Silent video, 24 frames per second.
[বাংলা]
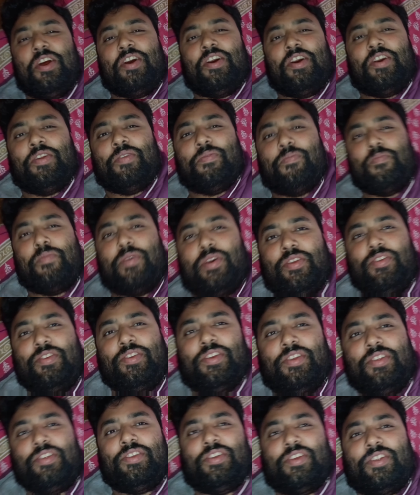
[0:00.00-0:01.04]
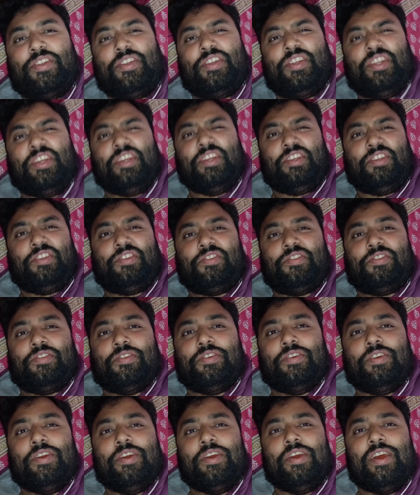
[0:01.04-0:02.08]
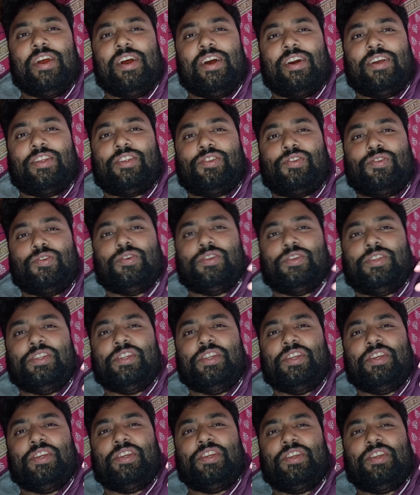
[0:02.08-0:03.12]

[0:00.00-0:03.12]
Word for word: ও হো হো টেস্ট আর সজনে